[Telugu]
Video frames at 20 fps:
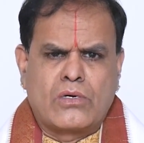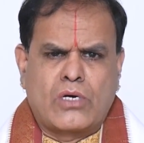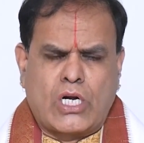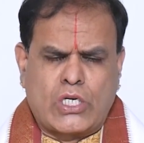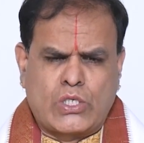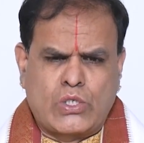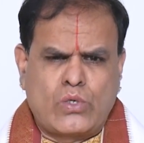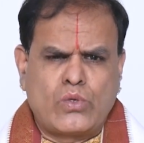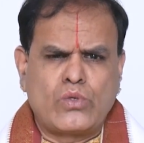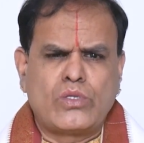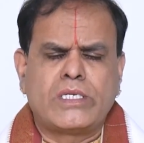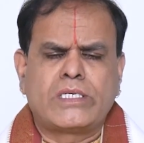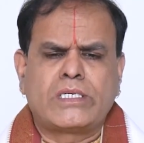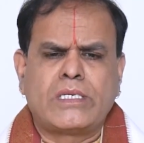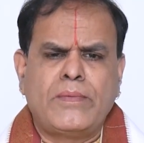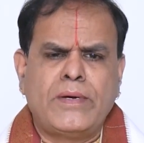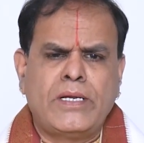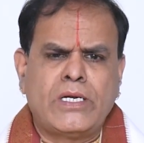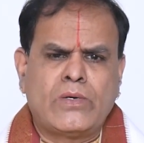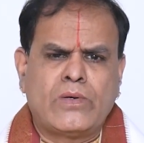
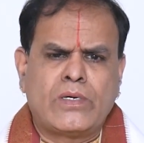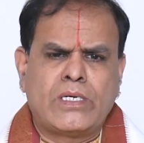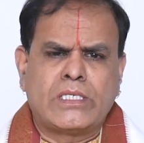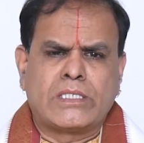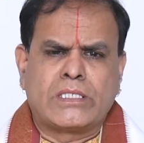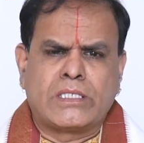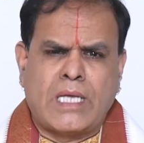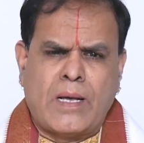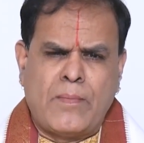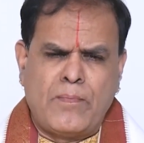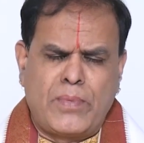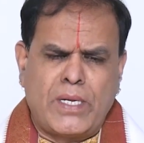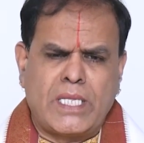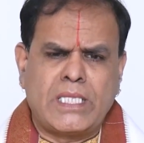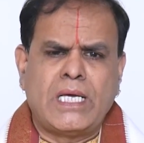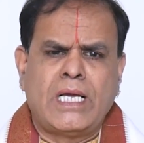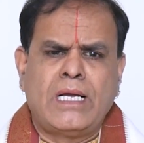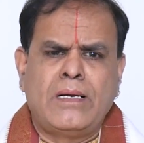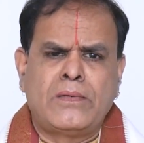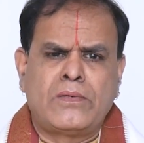కట్టుదిట్టమైనటువంటి
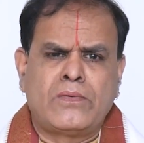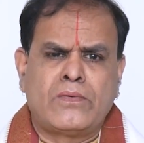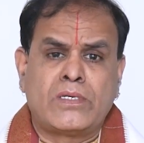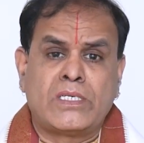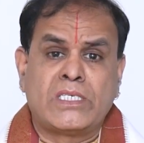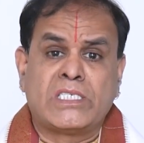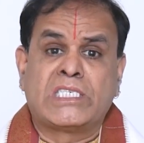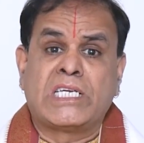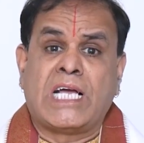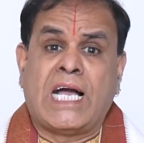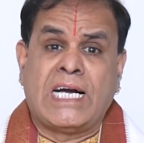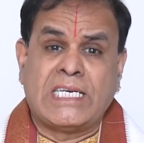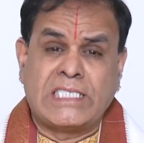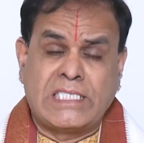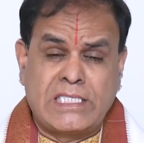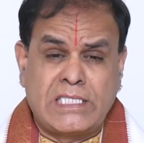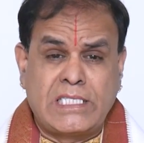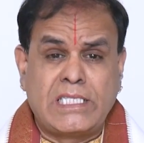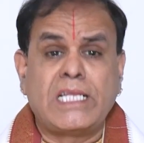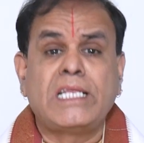సంప్రదాయమైనటువంటి
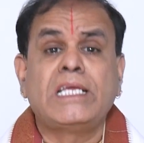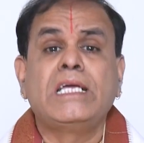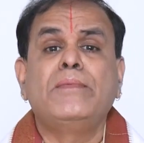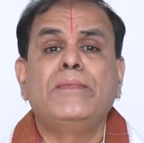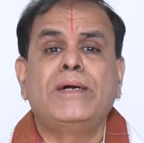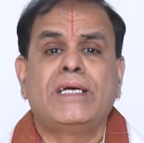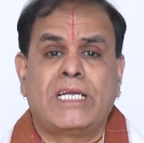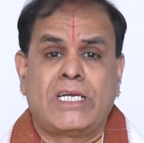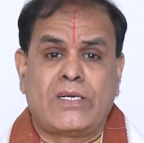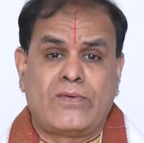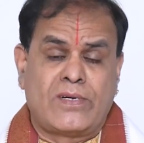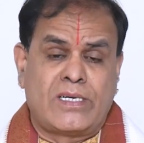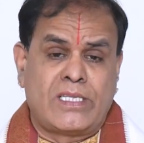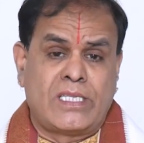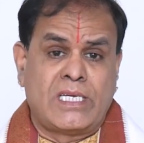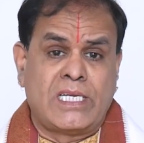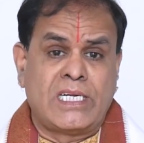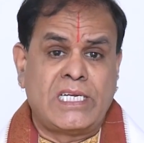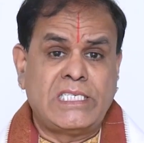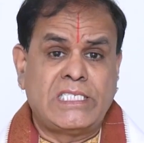
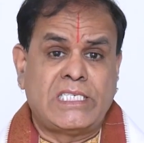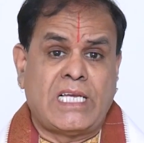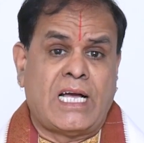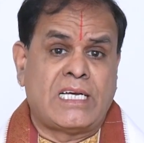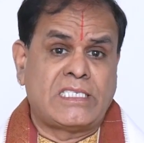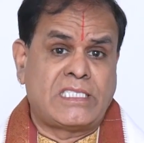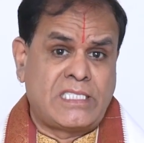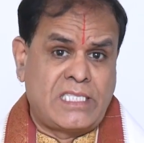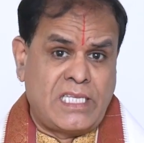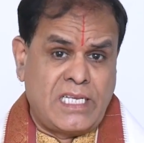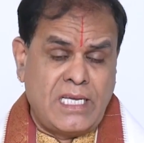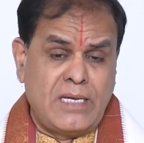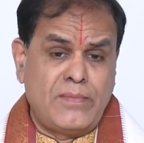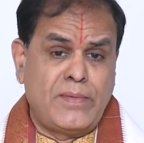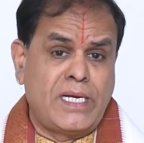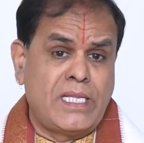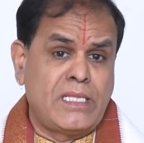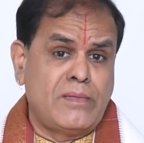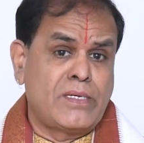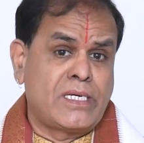శాస్త్రీయమైనటువంటిది ఏంటి శాస్త్రీయం
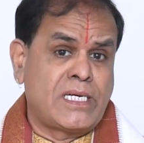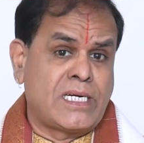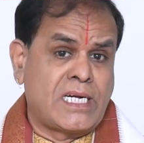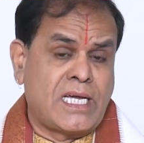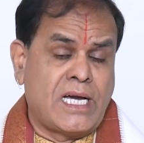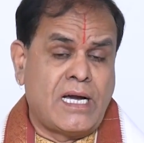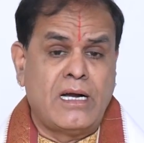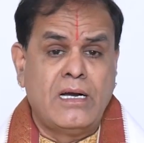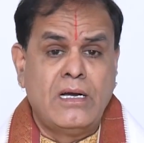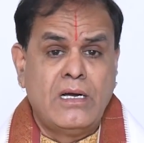అనేది మీకు ఇక్కడ